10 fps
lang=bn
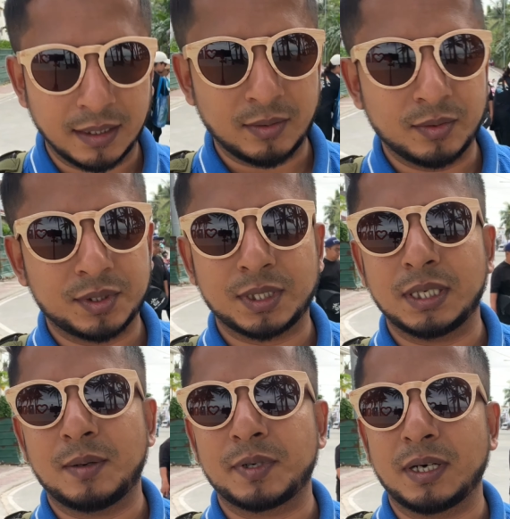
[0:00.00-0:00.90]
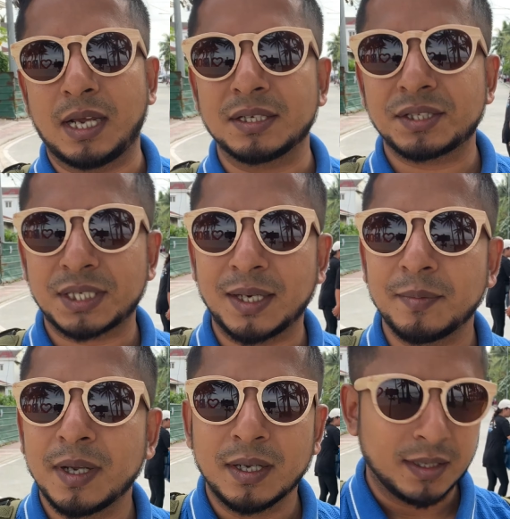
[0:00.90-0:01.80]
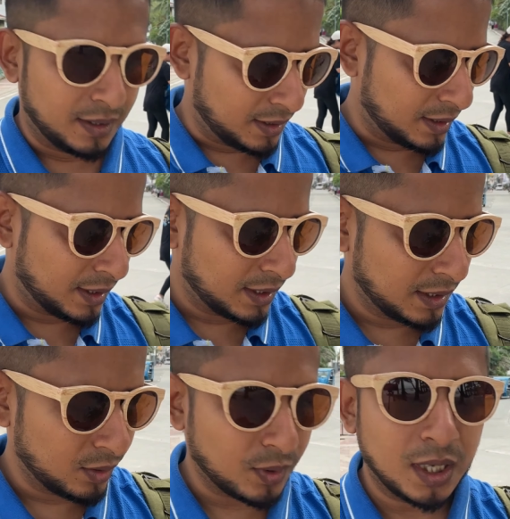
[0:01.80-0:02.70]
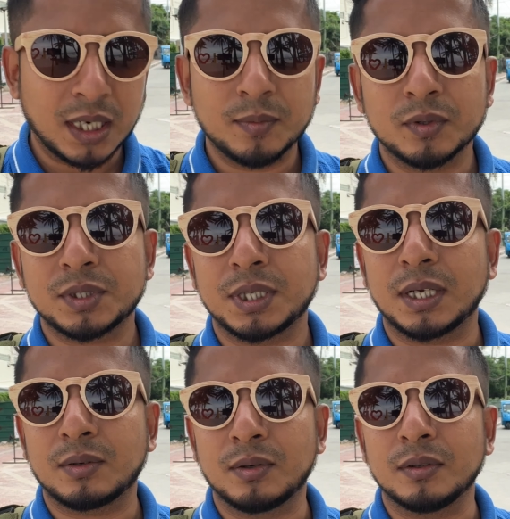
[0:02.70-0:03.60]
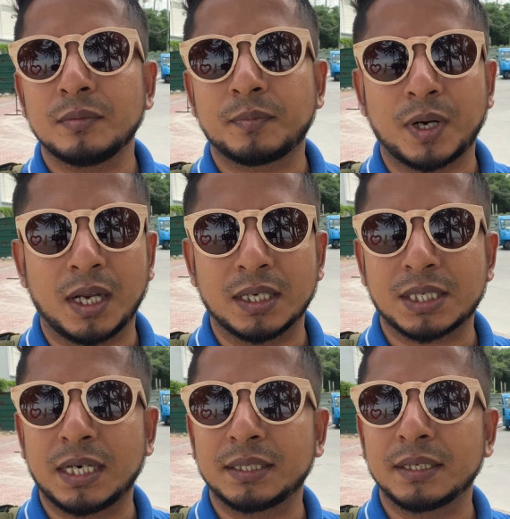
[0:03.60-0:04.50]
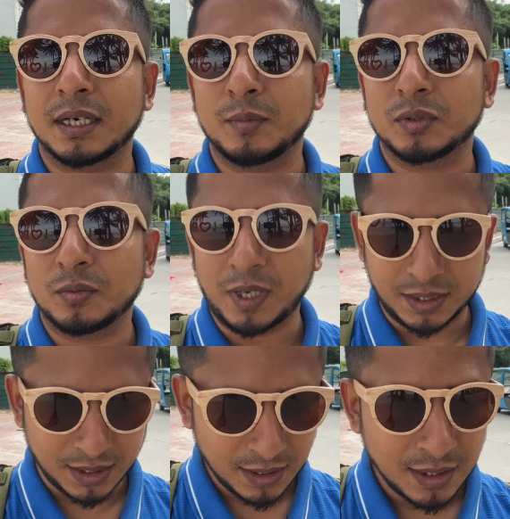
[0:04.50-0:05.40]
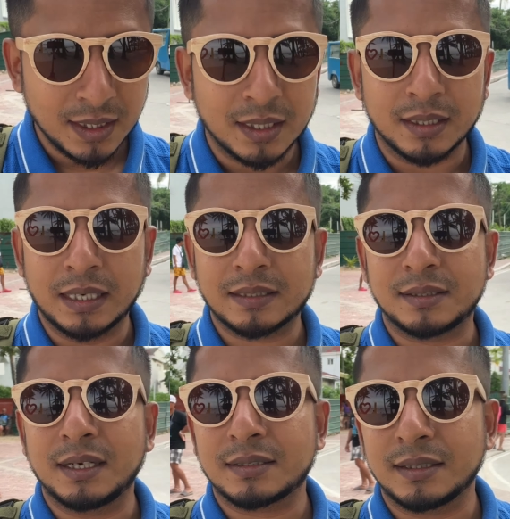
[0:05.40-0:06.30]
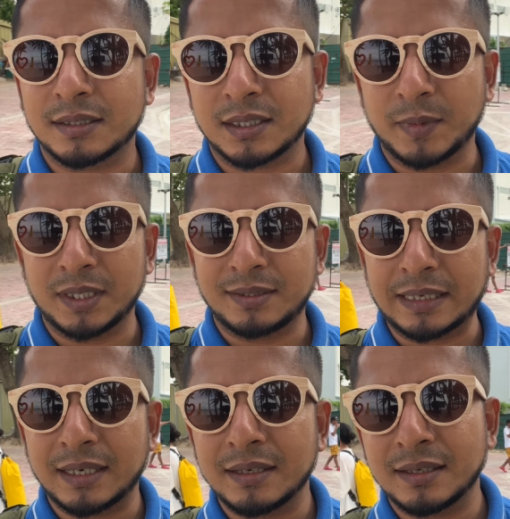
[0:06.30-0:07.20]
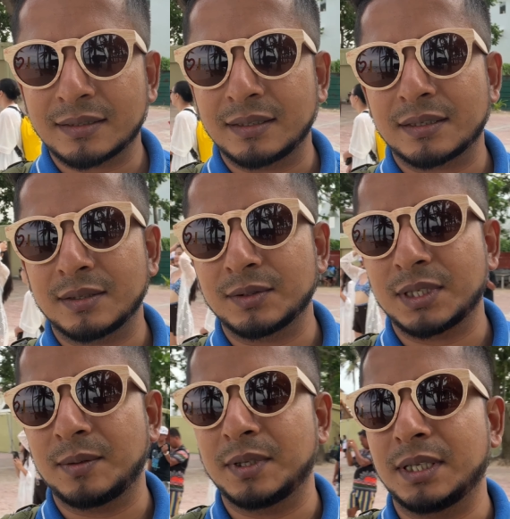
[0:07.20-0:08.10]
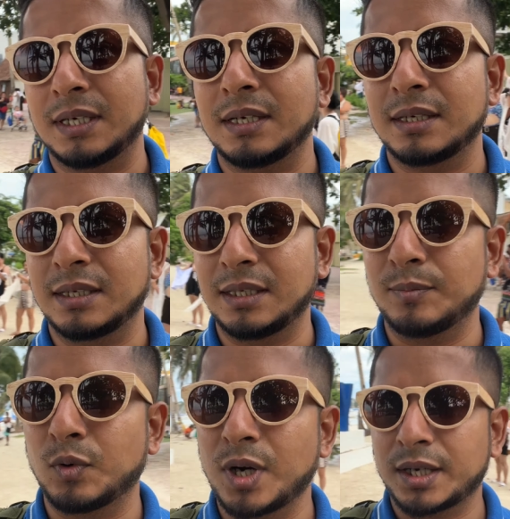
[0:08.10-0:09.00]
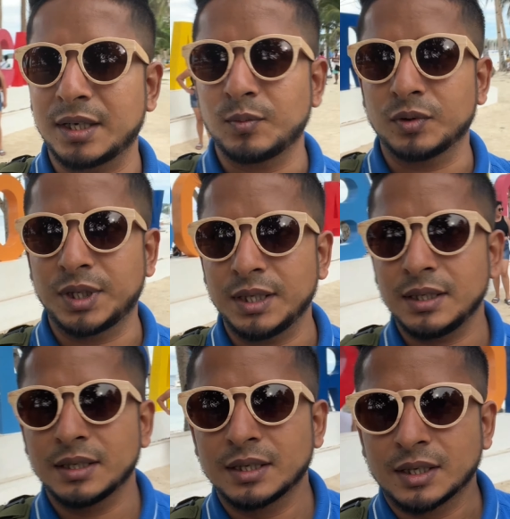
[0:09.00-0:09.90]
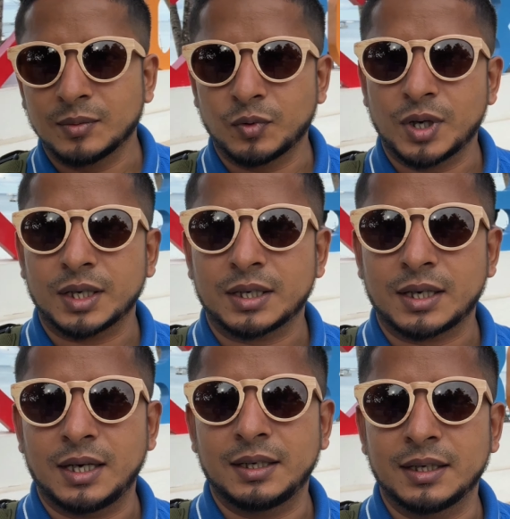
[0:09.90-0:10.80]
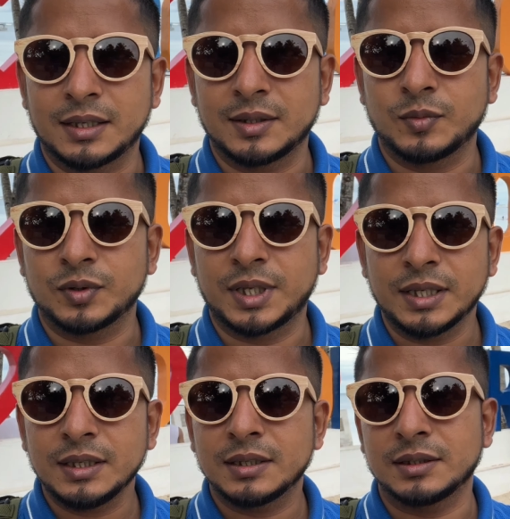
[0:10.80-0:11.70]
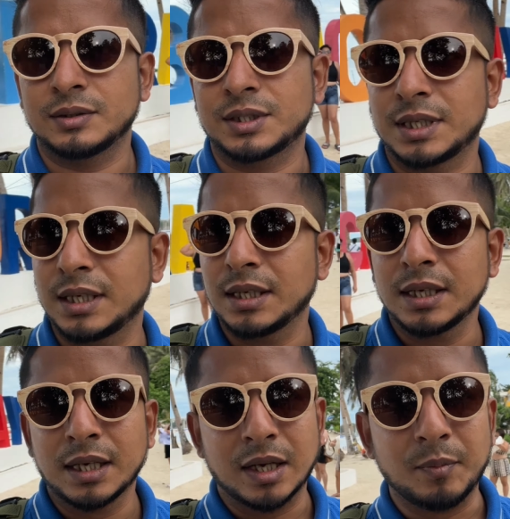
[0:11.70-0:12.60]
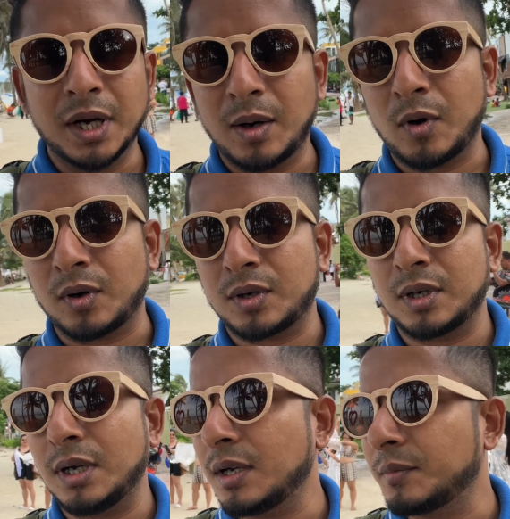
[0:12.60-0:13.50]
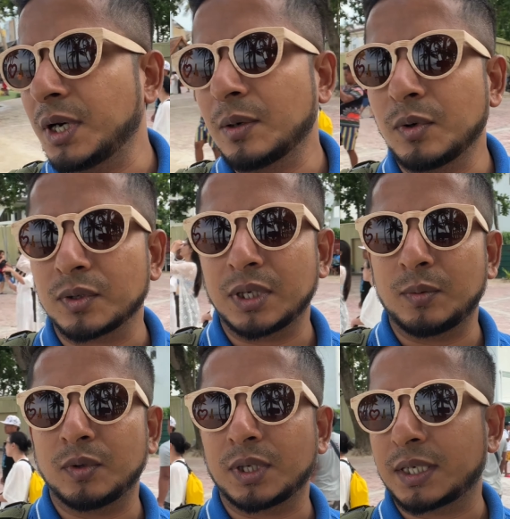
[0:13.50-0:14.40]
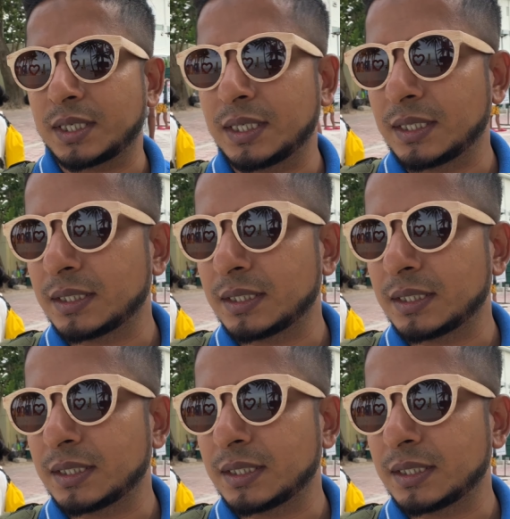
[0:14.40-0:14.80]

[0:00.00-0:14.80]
এখন হচ্ছে আফটার লাঞ্চ টাইম আর এখানে লোকাল টাইম হচ্ছে এখন প্রায় সাড়ে তিনটার মতো বাজে নেক্সট ডেস্টিনেশন মানে সেকেন্ড ডেস্টিনেশন হচ্ছে আমাদের এই বোরাকের মধ্যেই বোরাক আইল্যান্ডের মধ্যেই হচ্ছে বিলাবক হ্যাঁ বিলাবক নামক একটি